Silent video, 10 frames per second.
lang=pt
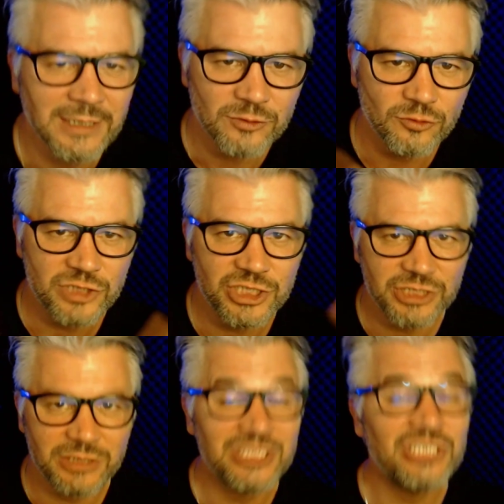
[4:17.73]
Do
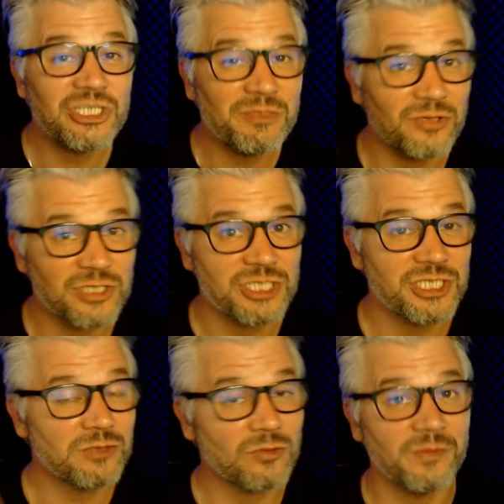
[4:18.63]
tintim, por
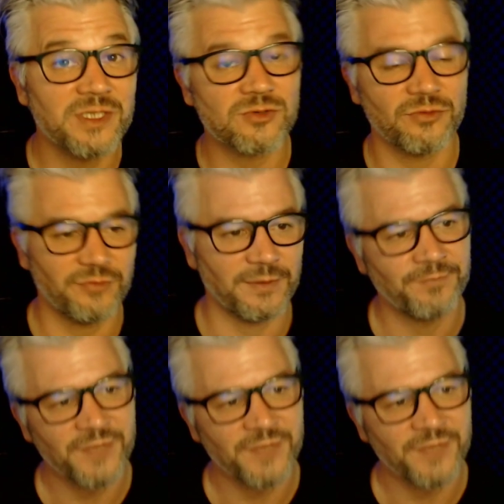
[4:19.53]
tintim, do começo ao fim.